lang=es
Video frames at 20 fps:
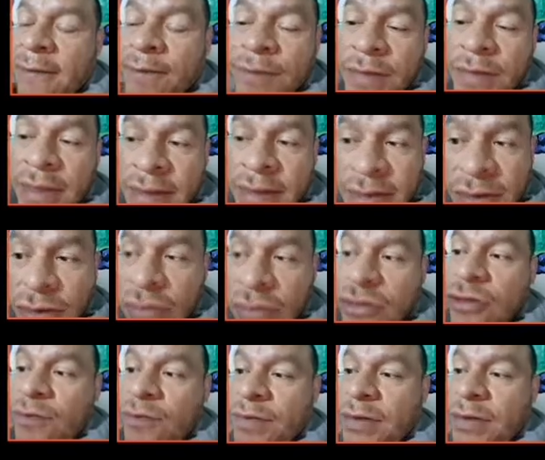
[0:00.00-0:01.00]

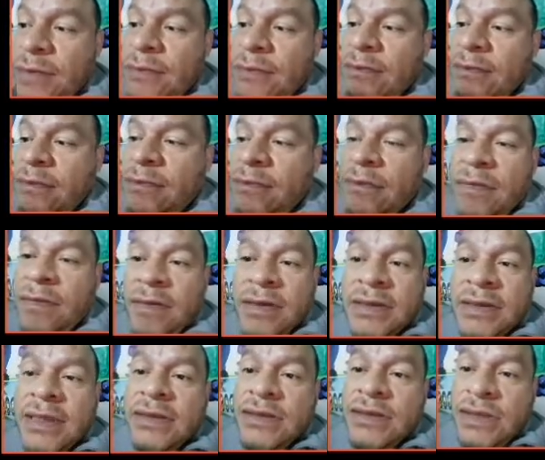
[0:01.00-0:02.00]
18 pi.
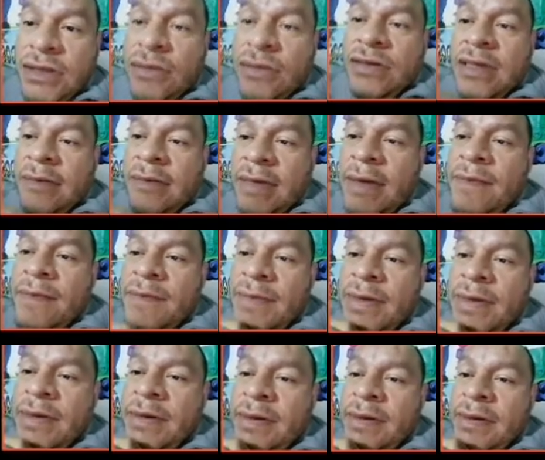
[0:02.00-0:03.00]
Sencillo también.
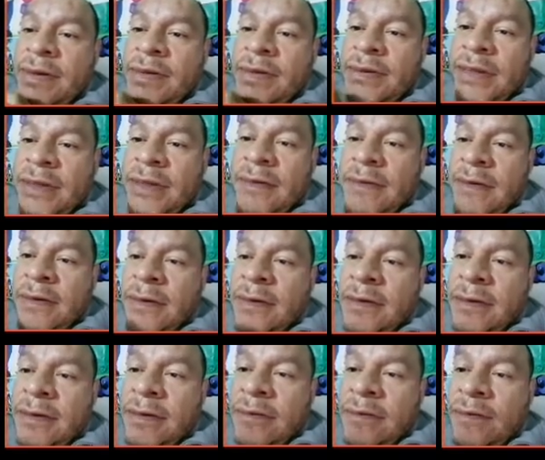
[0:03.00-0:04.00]
¿Sí?
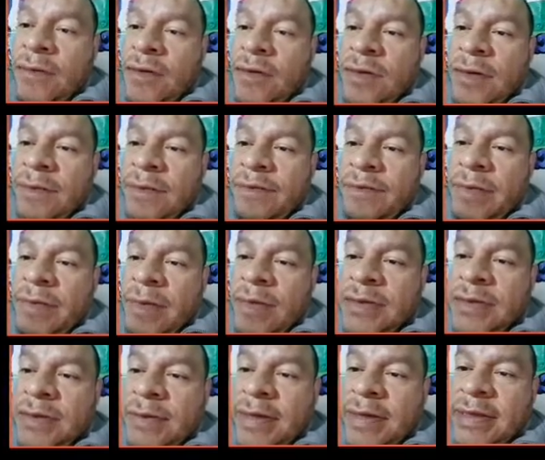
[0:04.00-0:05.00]
Muy bien,
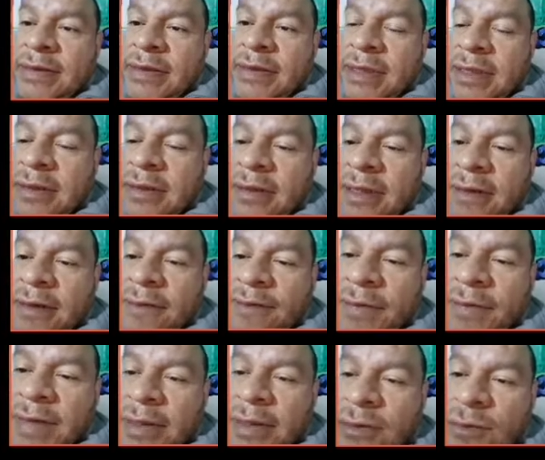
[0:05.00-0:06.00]
vamos a ver el siguiente,
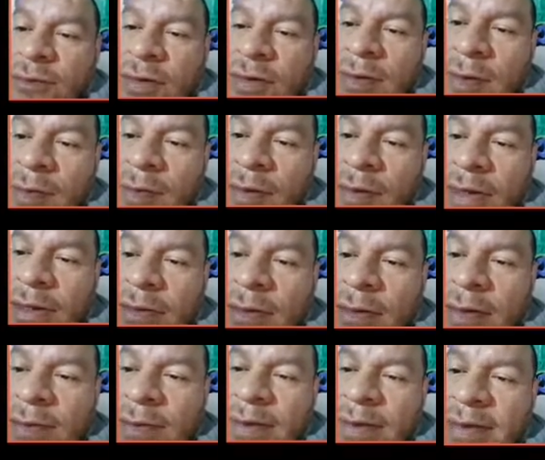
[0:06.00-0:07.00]
que es un problema un poquito
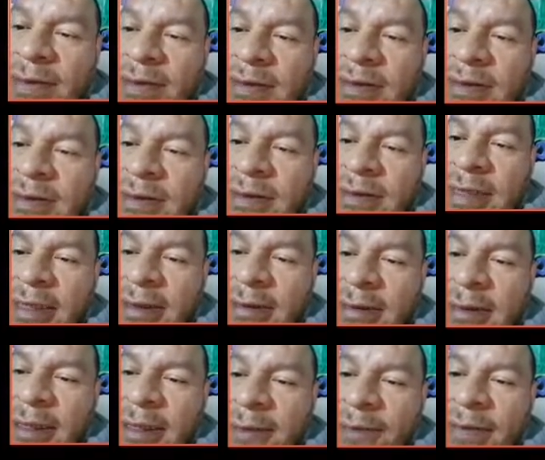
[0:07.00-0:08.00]
más,
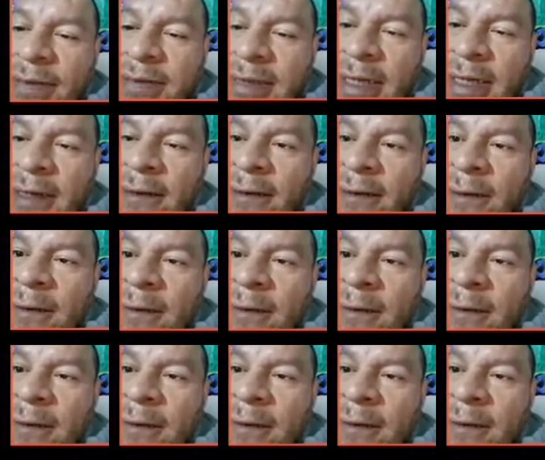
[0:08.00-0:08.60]
este, especial.